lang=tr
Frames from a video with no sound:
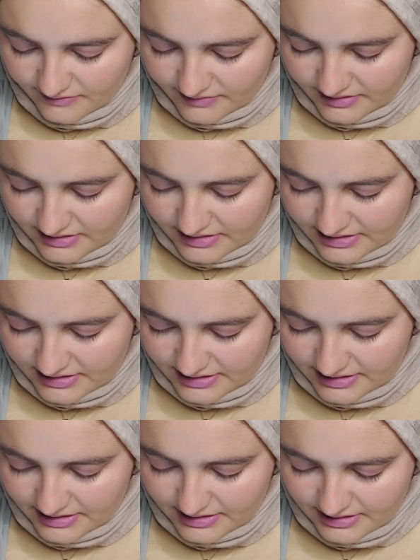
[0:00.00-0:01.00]

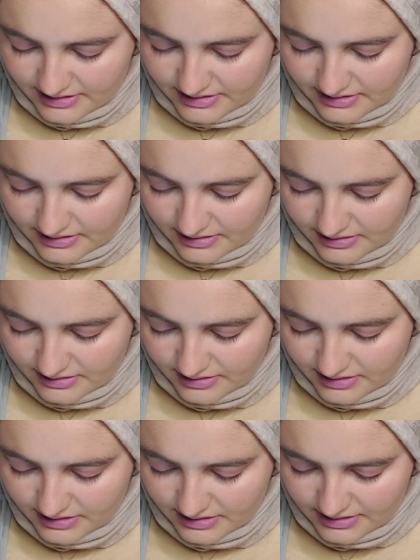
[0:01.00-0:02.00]
Fanatikleri
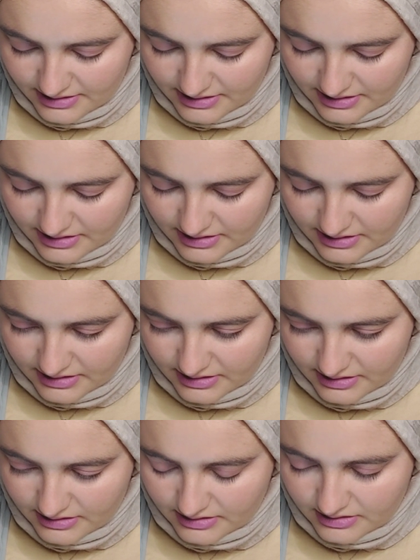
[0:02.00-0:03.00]
göstereyim.